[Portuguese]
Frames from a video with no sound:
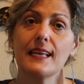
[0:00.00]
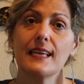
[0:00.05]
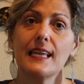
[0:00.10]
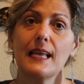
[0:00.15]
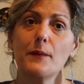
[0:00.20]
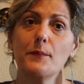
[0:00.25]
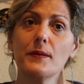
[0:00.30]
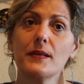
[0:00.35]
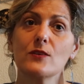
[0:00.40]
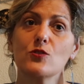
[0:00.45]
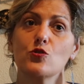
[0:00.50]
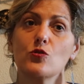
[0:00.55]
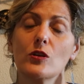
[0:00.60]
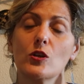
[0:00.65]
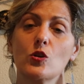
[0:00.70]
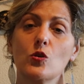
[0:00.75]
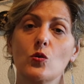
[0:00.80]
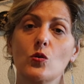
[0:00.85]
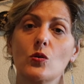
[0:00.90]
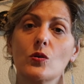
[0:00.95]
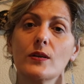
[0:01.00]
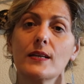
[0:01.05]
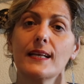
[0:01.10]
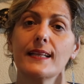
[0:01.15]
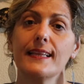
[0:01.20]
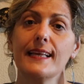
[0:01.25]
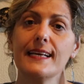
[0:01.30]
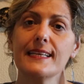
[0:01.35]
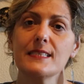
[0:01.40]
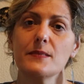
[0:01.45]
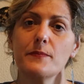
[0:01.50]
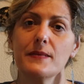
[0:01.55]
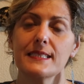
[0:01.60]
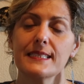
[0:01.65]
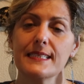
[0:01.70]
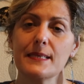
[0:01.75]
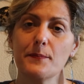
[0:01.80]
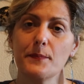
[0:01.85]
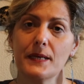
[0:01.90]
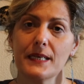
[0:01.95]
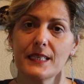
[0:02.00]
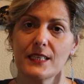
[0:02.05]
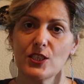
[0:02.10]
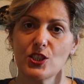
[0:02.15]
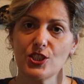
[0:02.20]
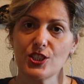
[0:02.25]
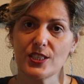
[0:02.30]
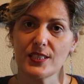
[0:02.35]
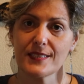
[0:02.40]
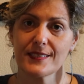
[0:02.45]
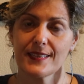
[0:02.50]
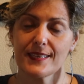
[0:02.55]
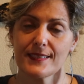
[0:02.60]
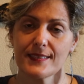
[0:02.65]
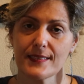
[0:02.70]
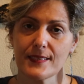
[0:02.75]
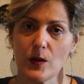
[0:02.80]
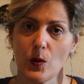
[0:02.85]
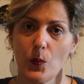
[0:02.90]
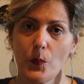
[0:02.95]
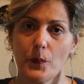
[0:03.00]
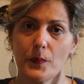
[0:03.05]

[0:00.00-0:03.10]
lá pela sua nona, décima semana de gestação,